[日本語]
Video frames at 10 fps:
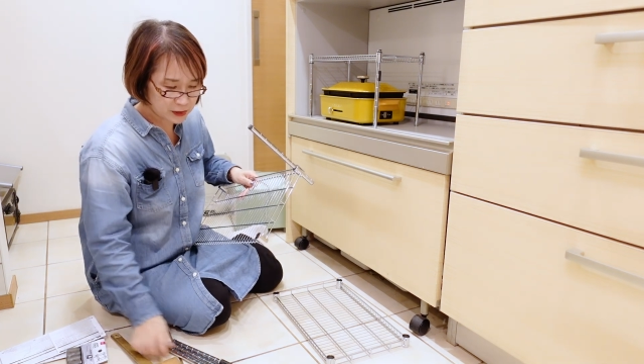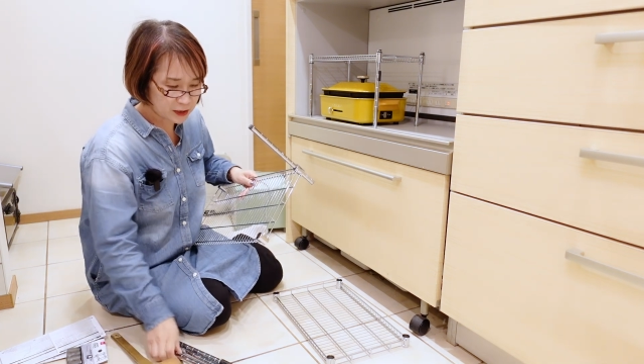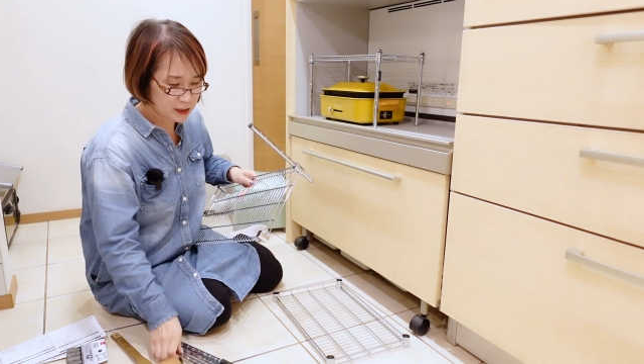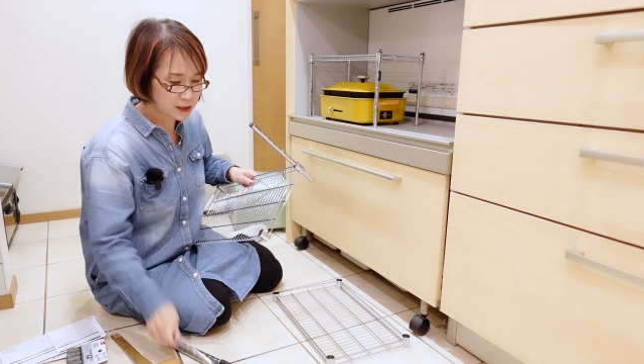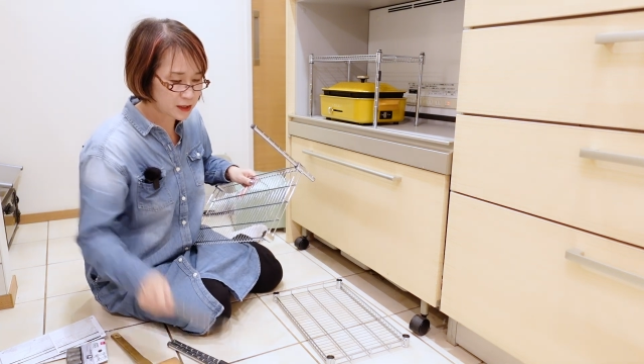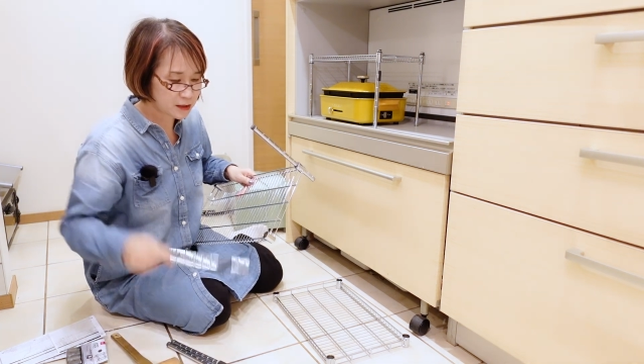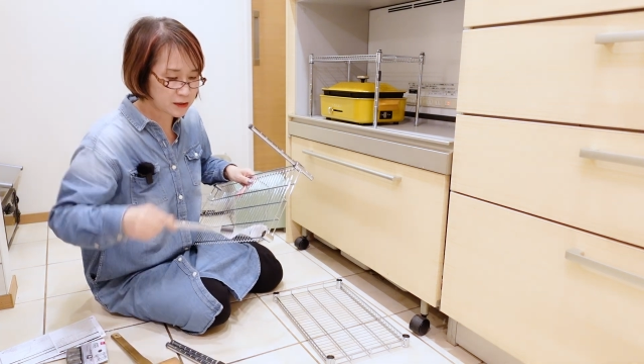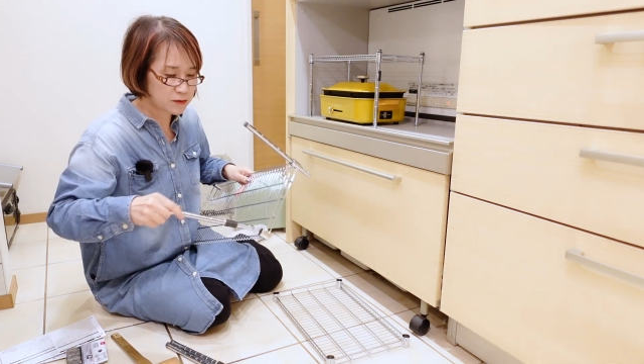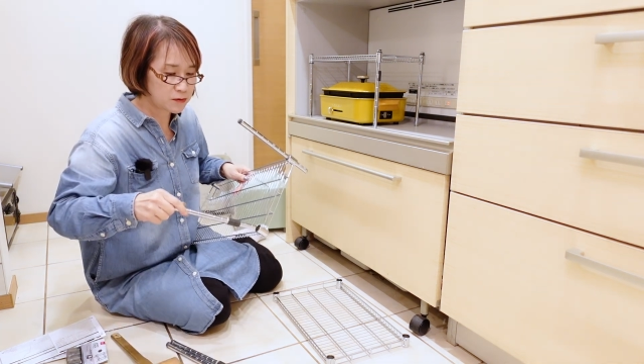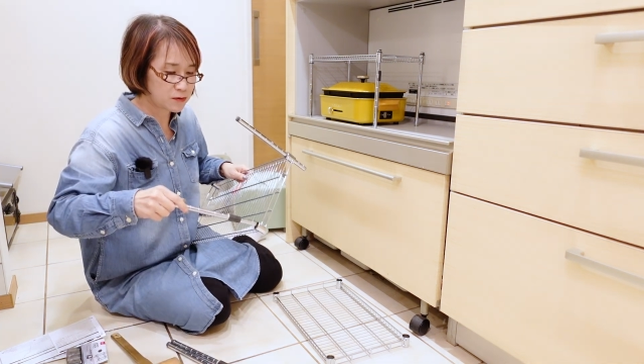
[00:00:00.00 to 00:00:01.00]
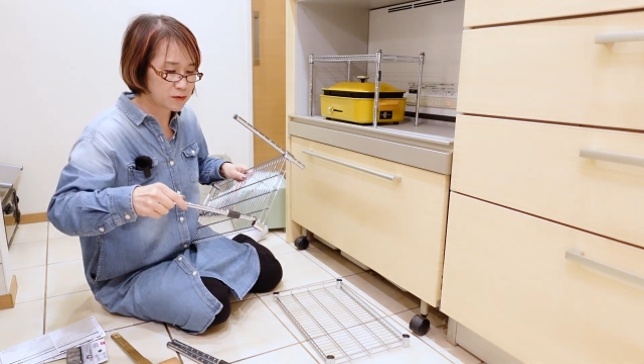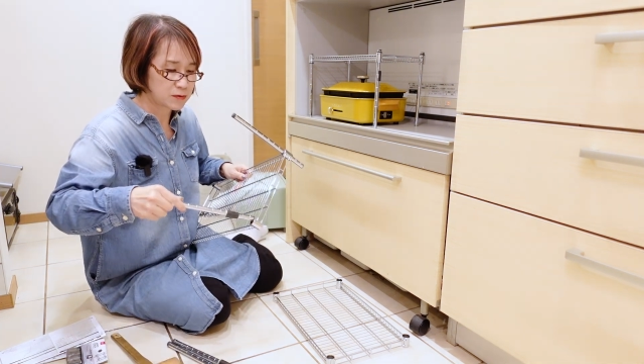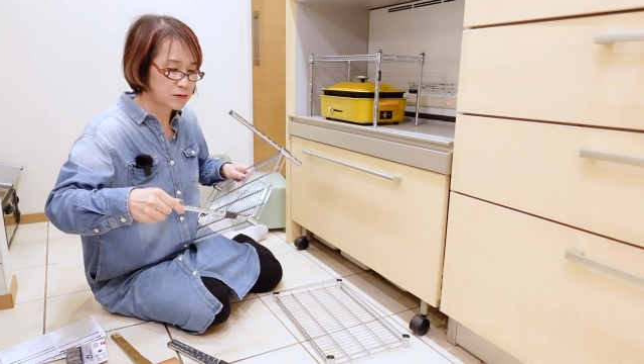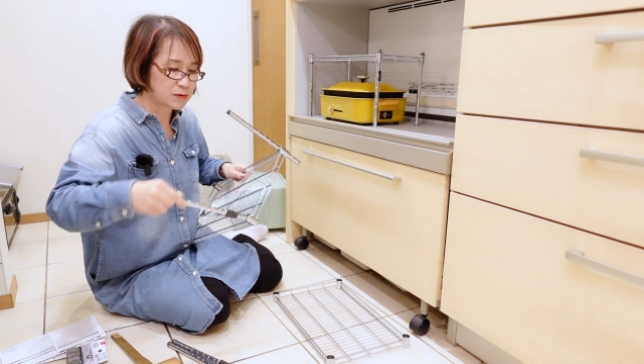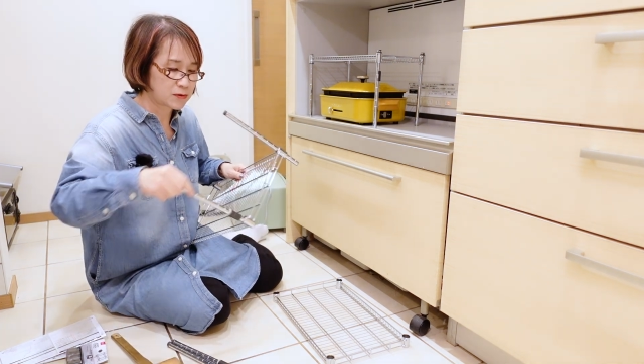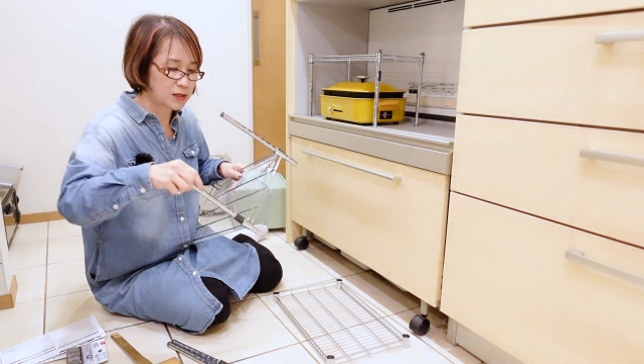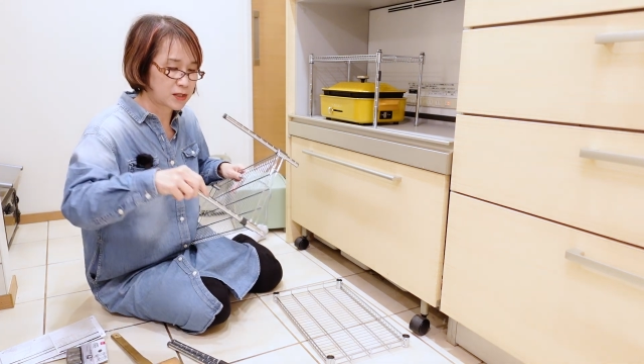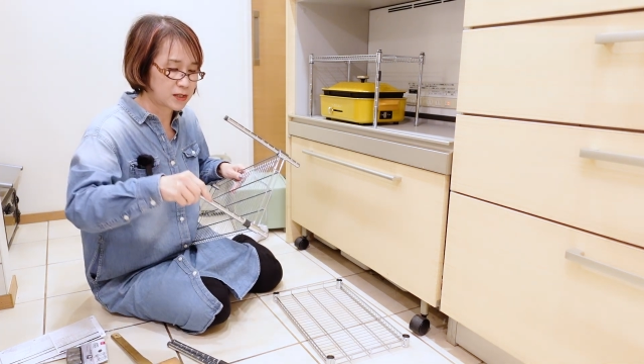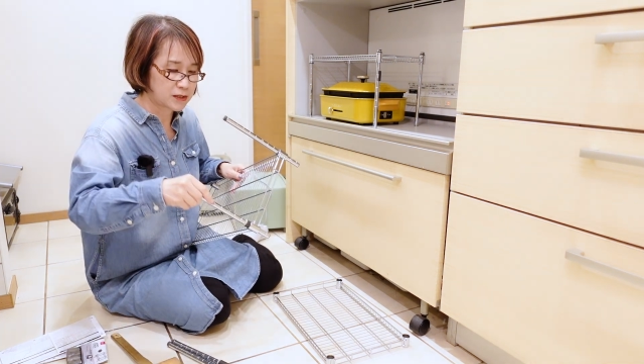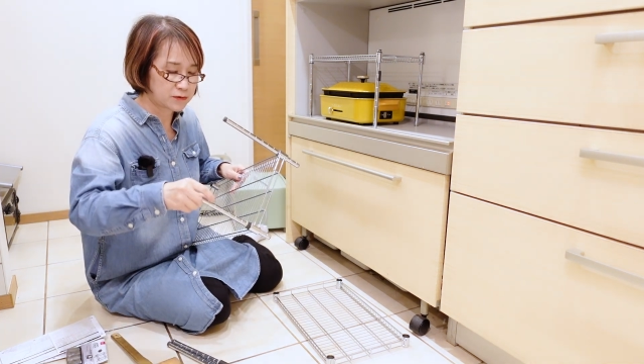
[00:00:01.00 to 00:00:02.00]
叩いてあげると固
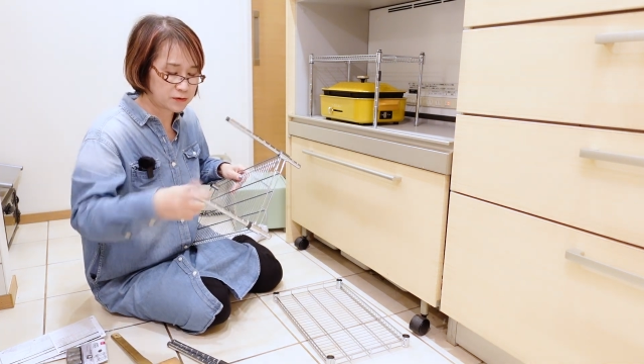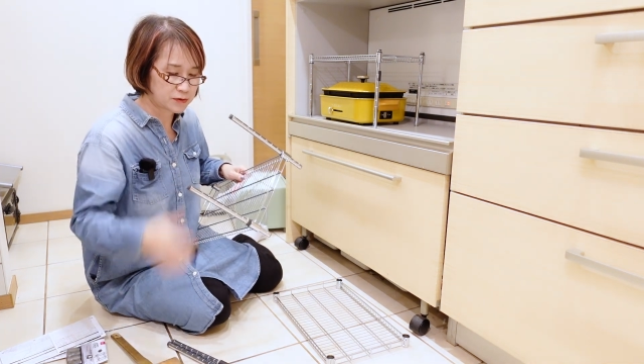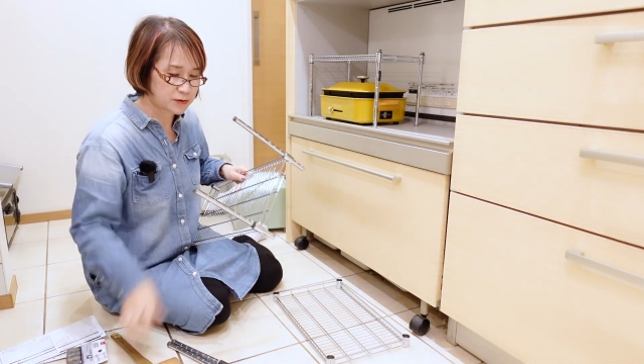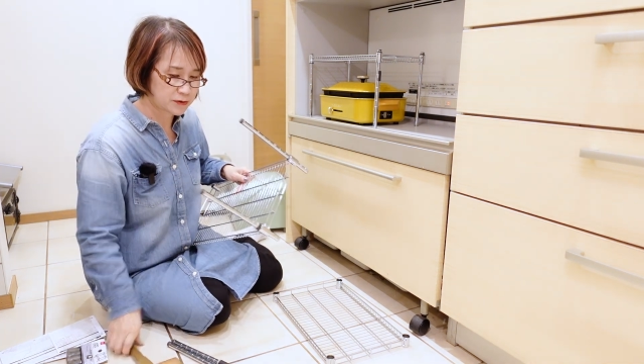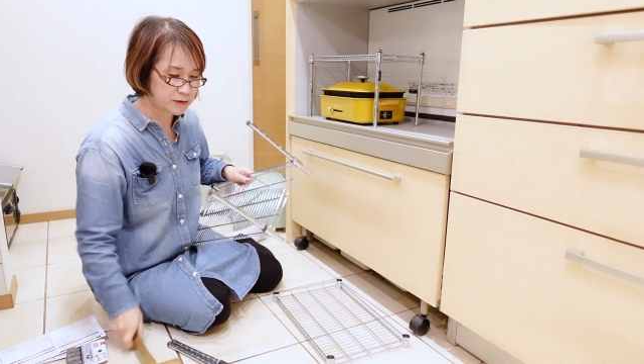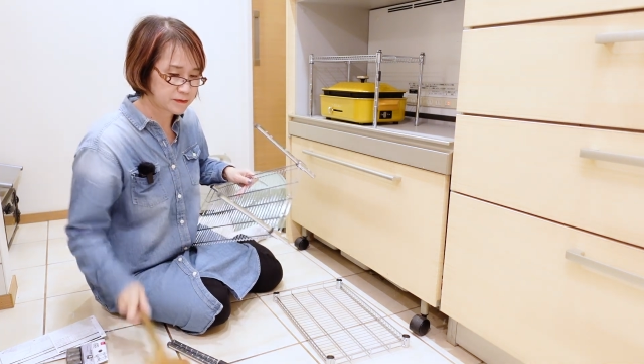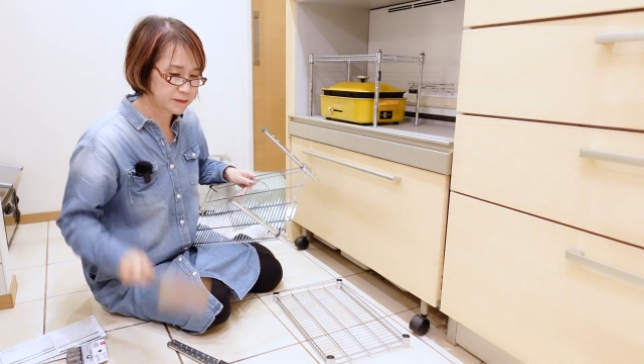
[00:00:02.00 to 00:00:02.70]
定できるんですよ。